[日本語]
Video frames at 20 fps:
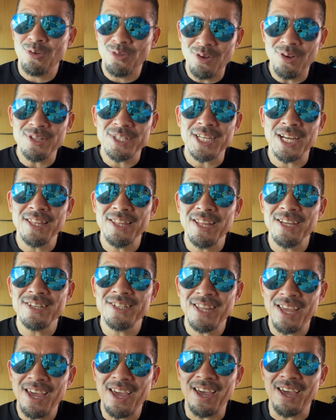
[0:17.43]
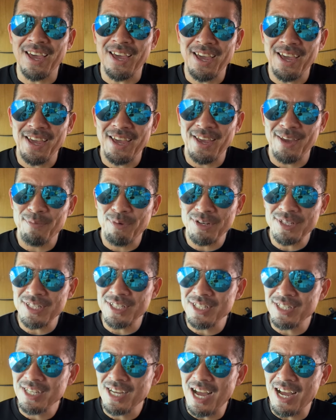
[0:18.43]
このチャンネルで、えー、
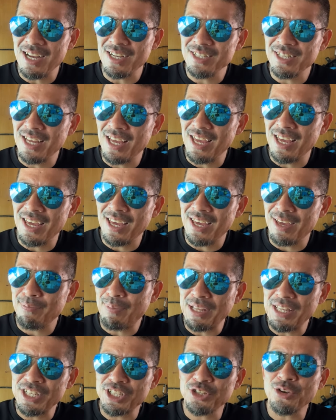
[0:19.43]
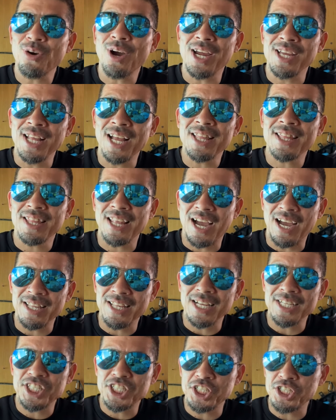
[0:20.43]
僕が、えー、パニック障害になった
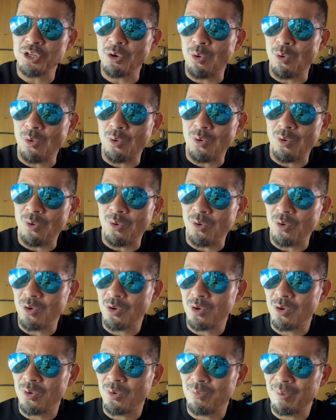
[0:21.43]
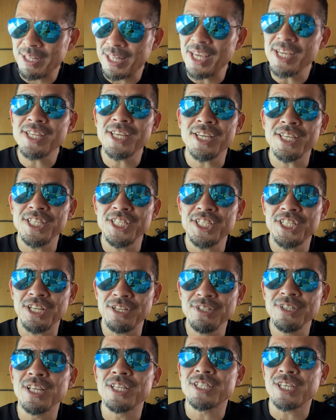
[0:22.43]
話をまあ、定期的にし
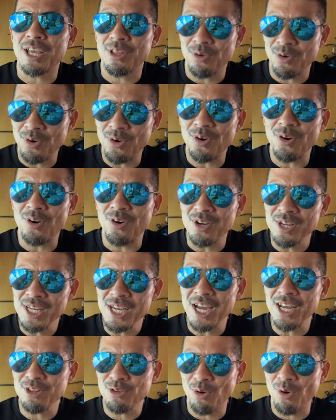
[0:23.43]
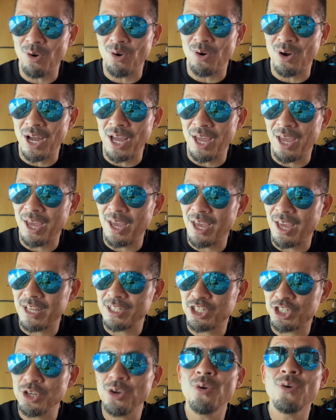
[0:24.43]
てるんですけど、意外と、
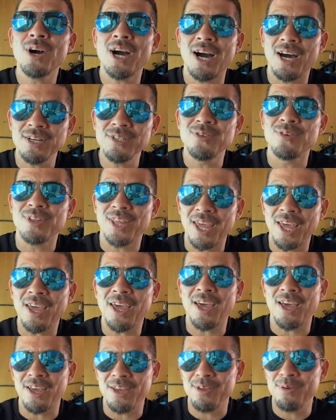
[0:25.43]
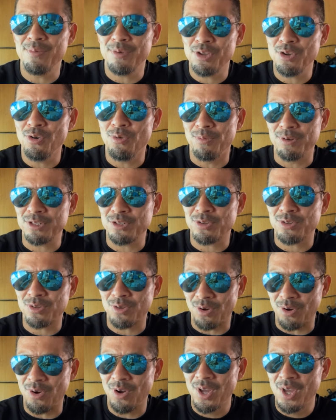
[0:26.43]
えー、需要があるので、今日もちょっ
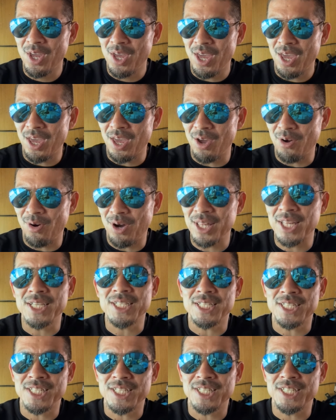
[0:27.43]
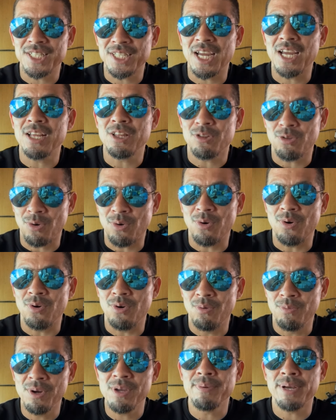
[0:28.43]
と、えー、お話ししたいと
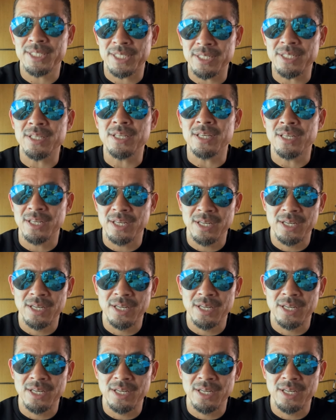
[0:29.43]
思います。